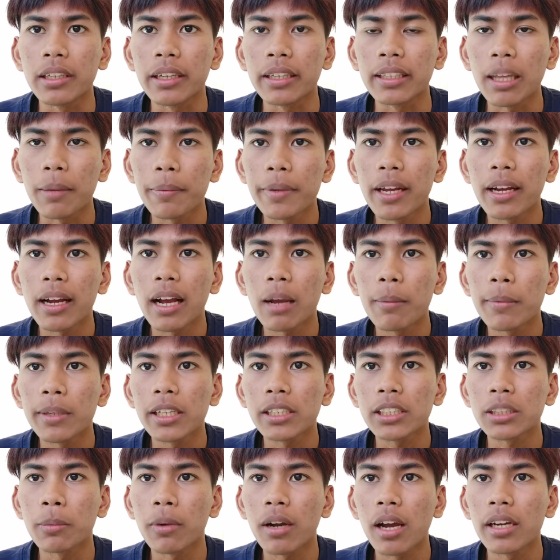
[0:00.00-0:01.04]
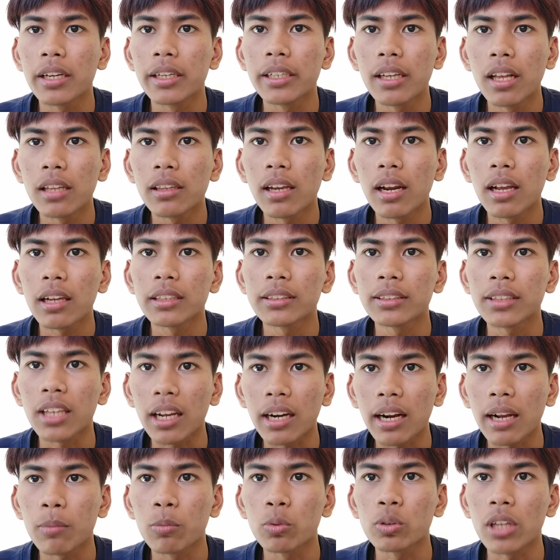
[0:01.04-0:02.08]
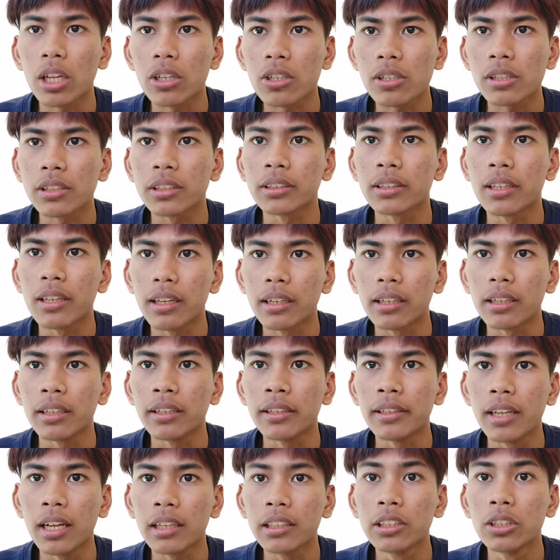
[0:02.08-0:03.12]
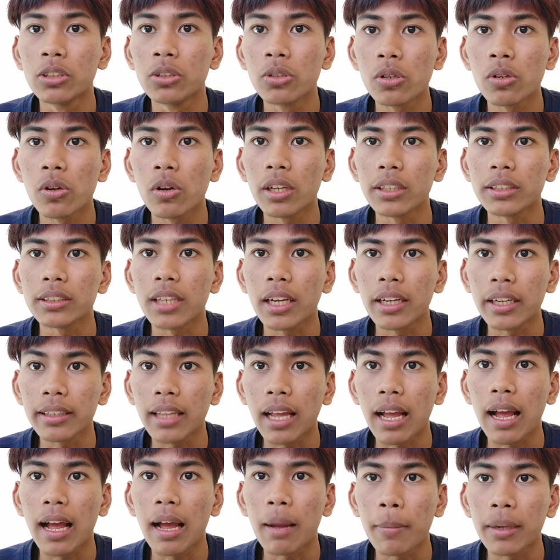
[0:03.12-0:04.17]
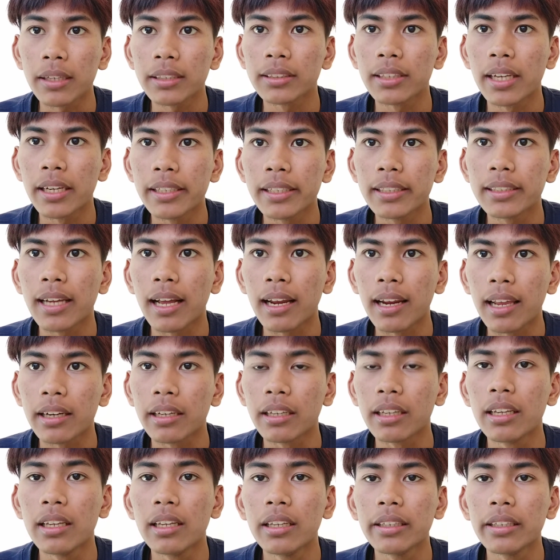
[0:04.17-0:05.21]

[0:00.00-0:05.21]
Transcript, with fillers: kitab yang kami terjemahkan ini adalah Sarah Mustasar Zidan Yang disusun oleh Syed Ahmad Zaini Dalan